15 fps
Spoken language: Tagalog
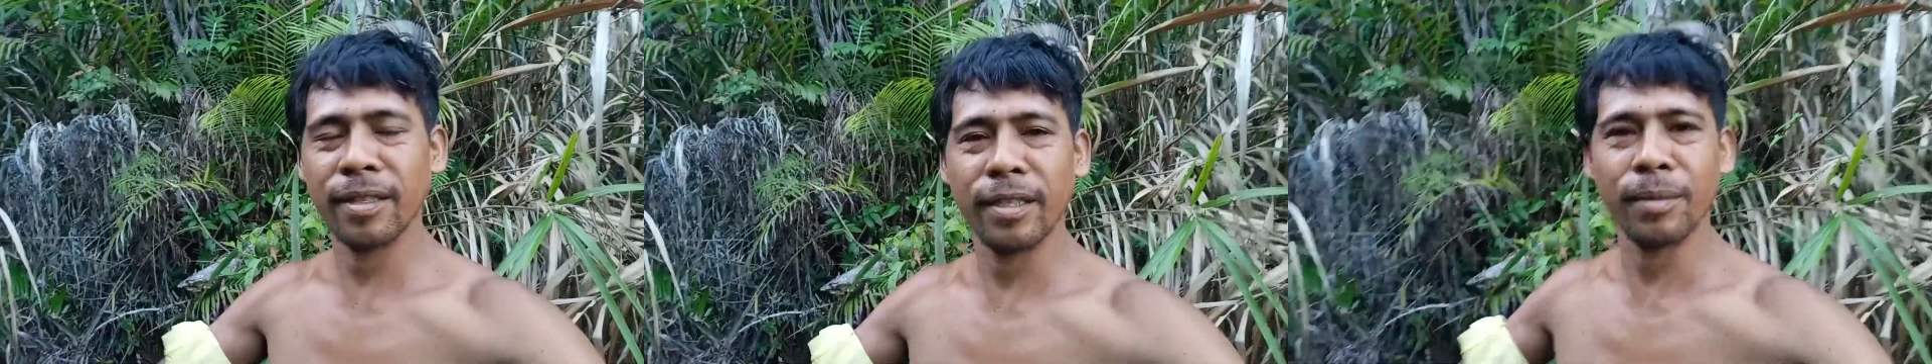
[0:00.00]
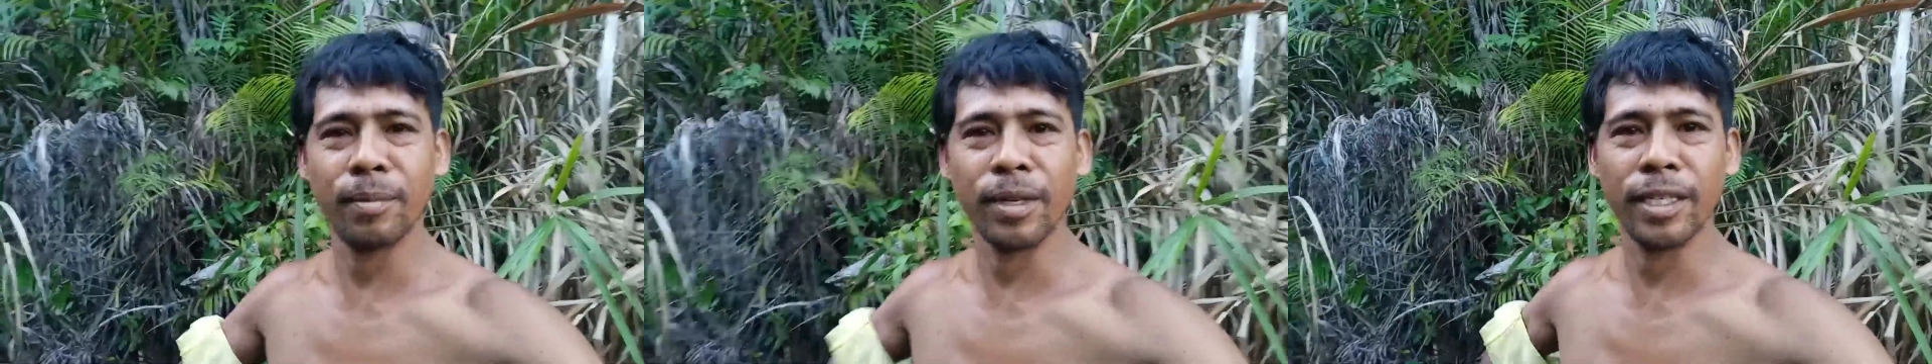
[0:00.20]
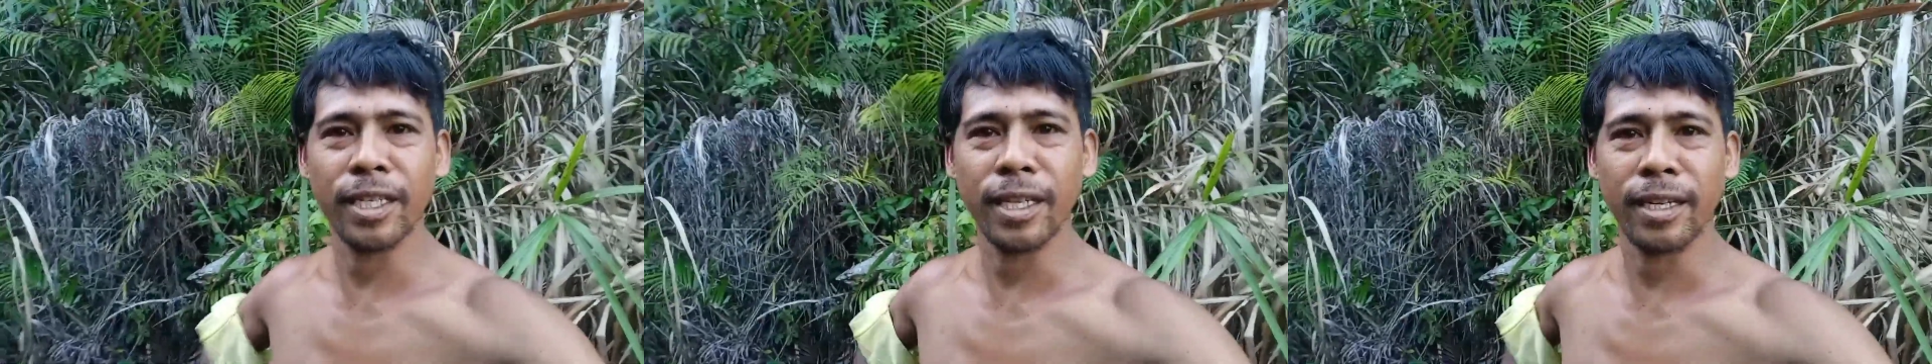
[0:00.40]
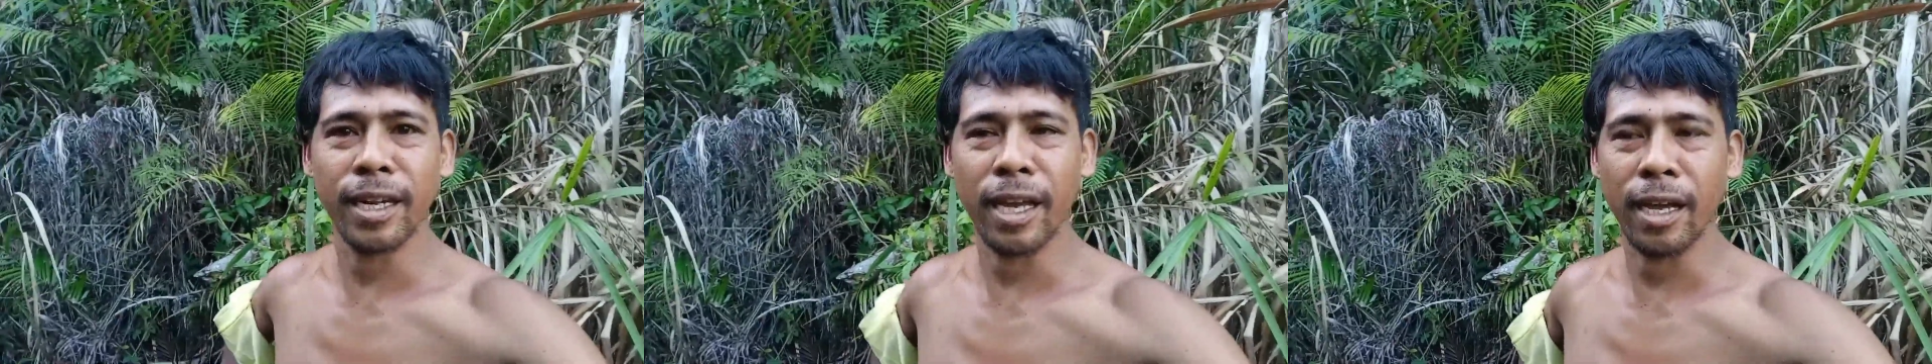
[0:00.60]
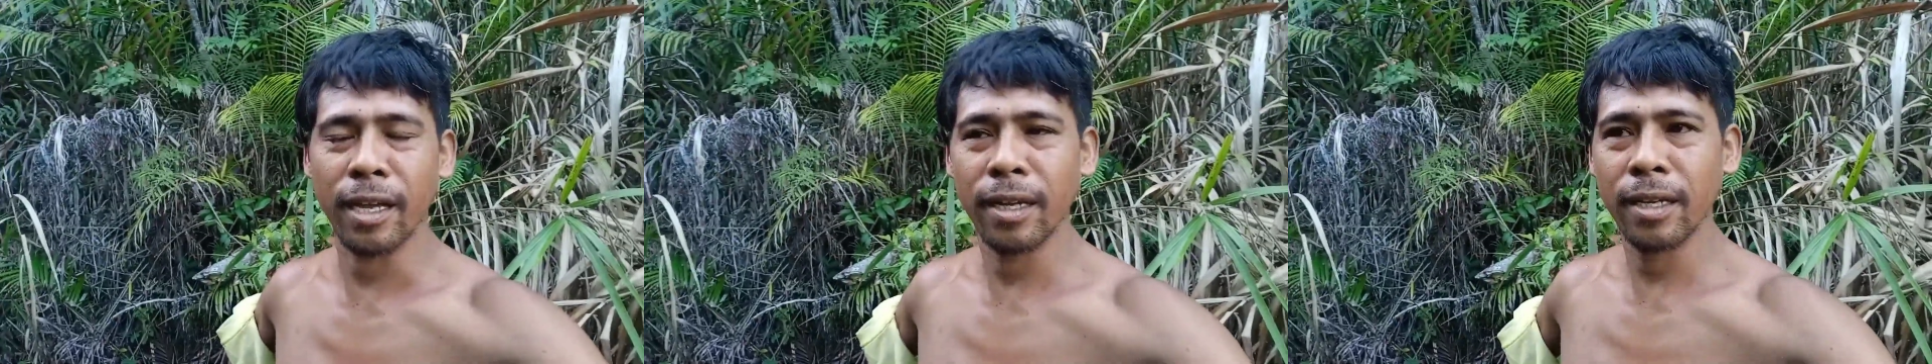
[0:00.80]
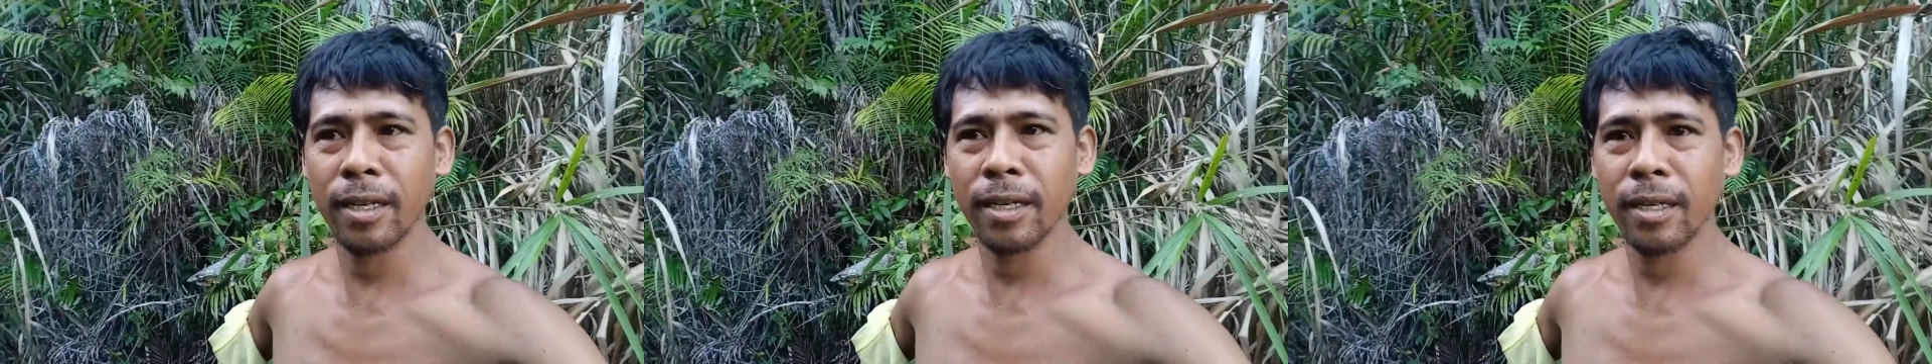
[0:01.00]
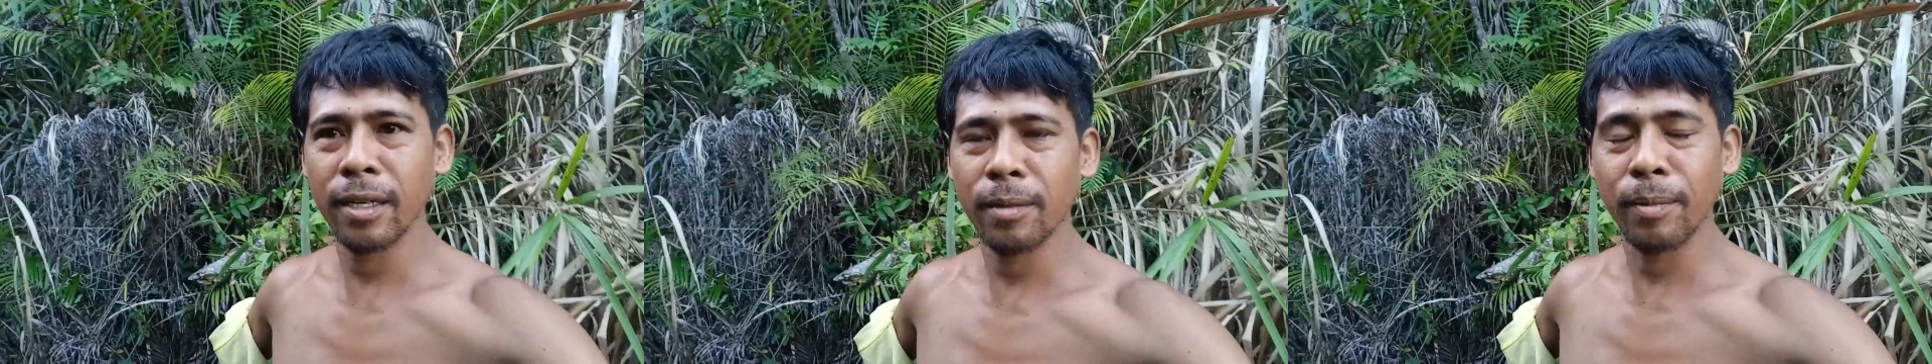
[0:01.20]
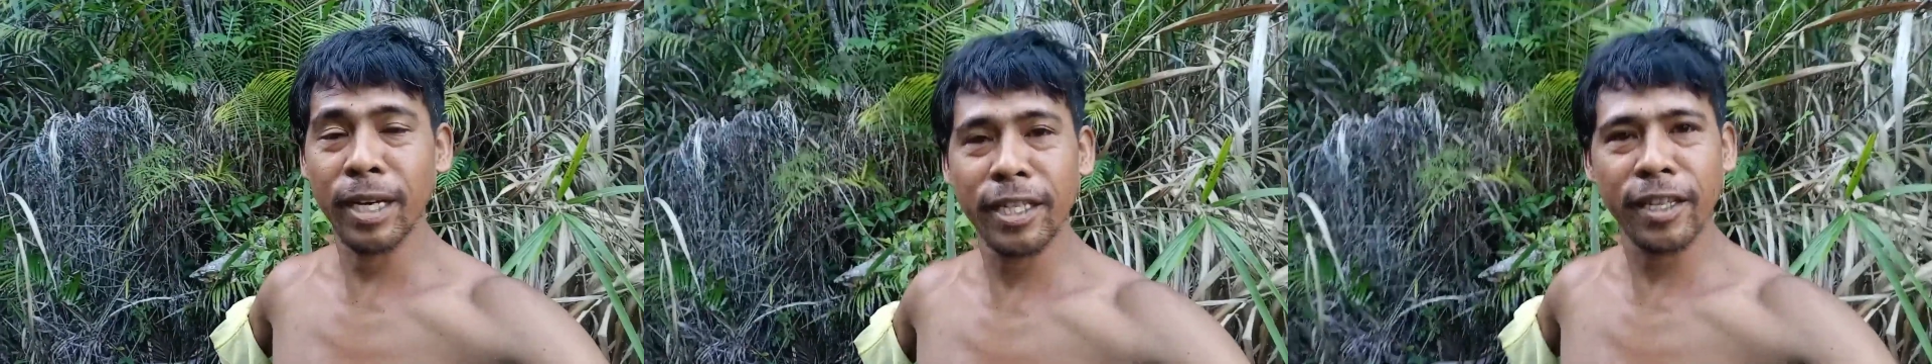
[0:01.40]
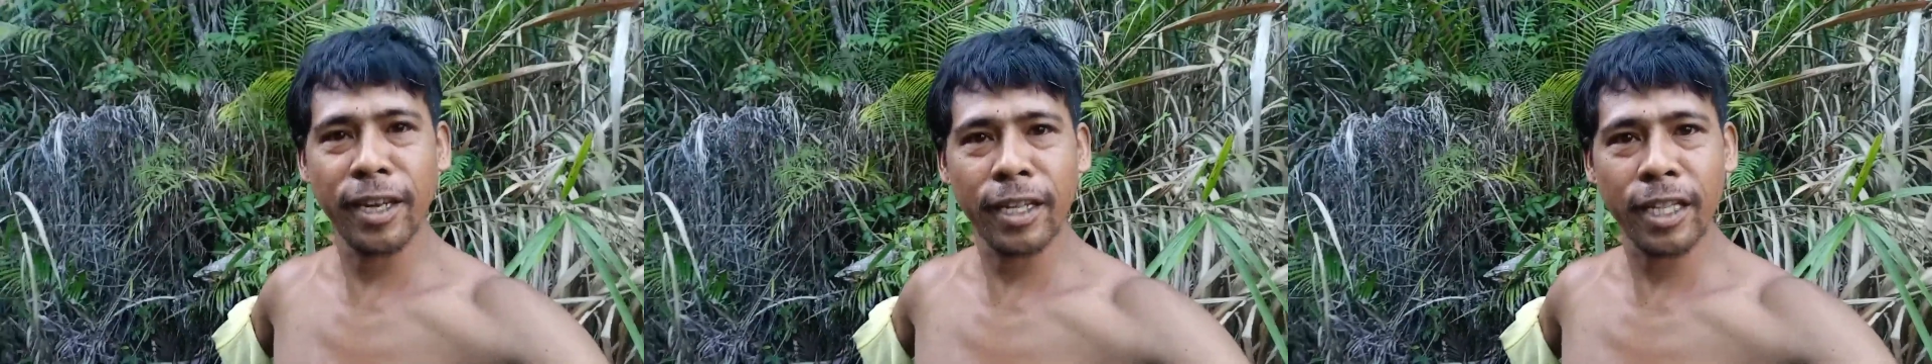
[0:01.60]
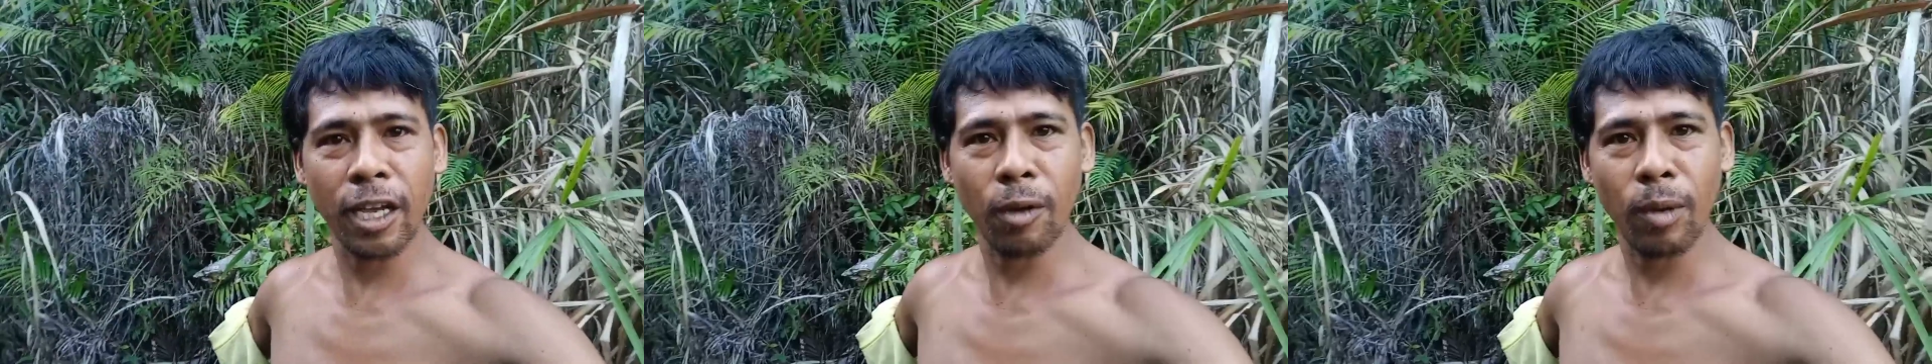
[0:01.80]
iba dyan na may
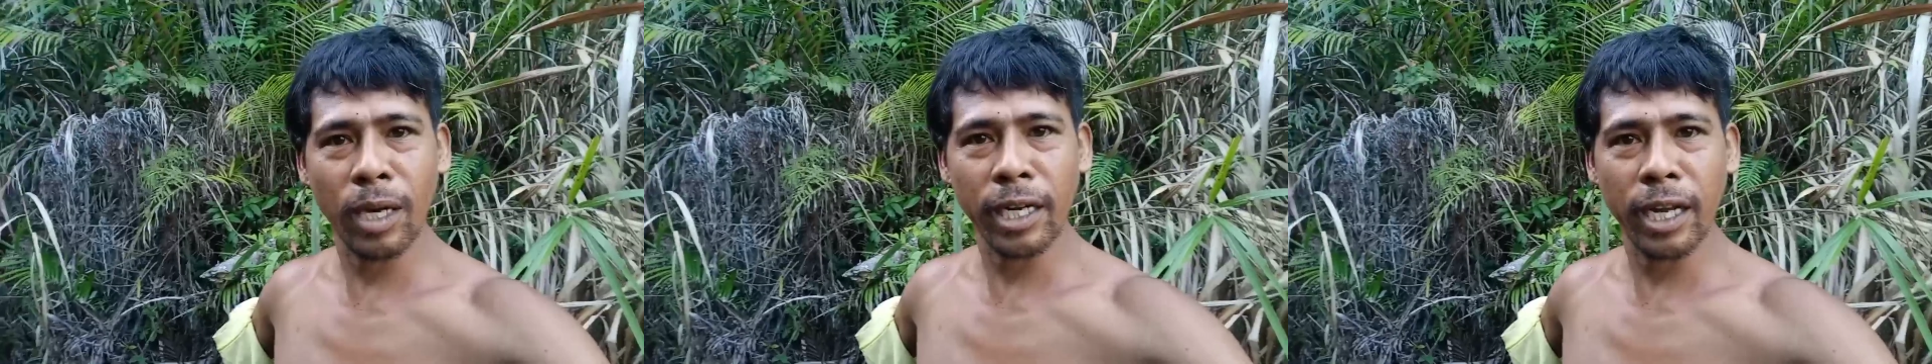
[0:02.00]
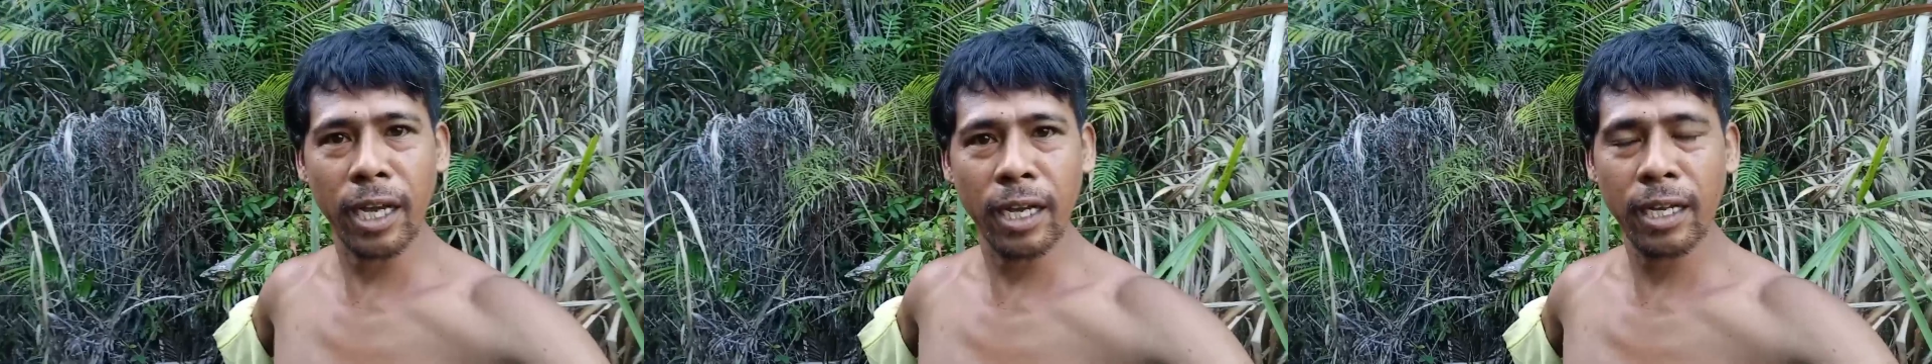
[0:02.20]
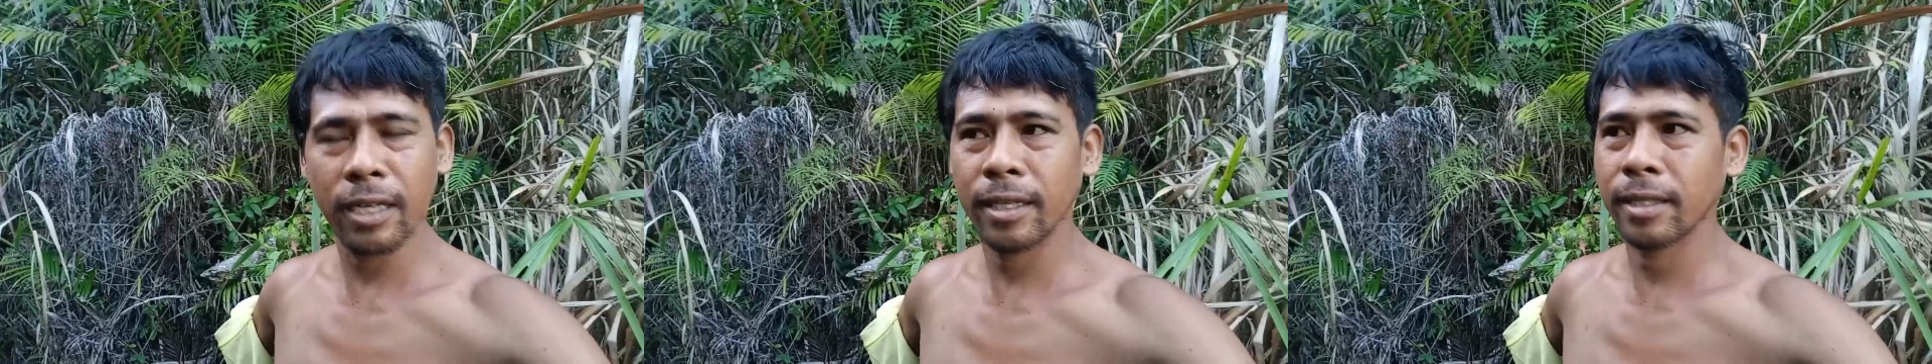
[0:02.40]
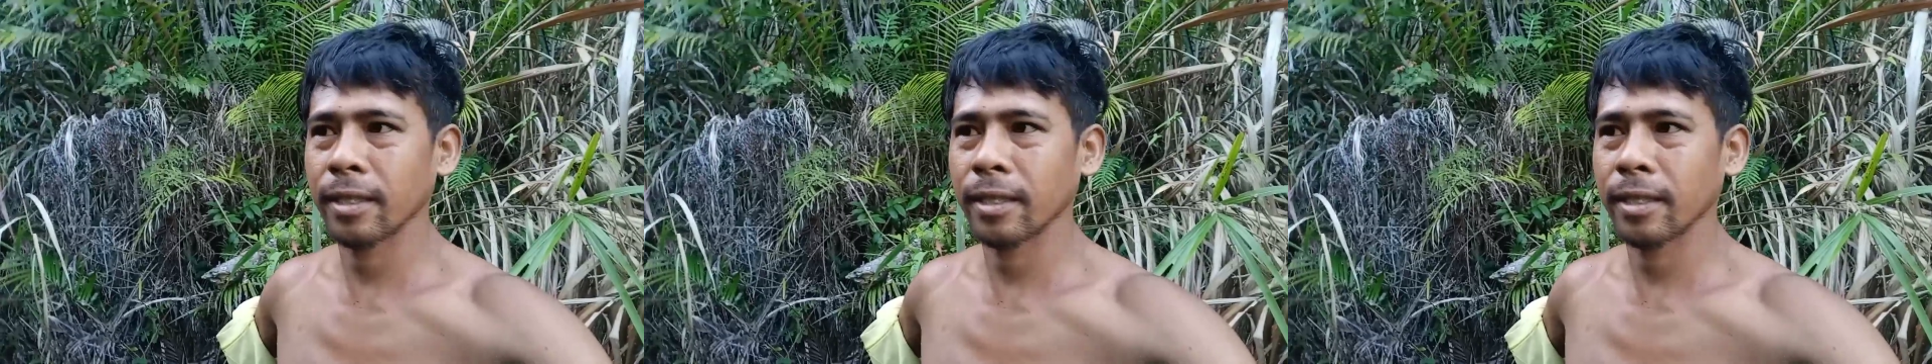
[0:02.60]
tinatawag na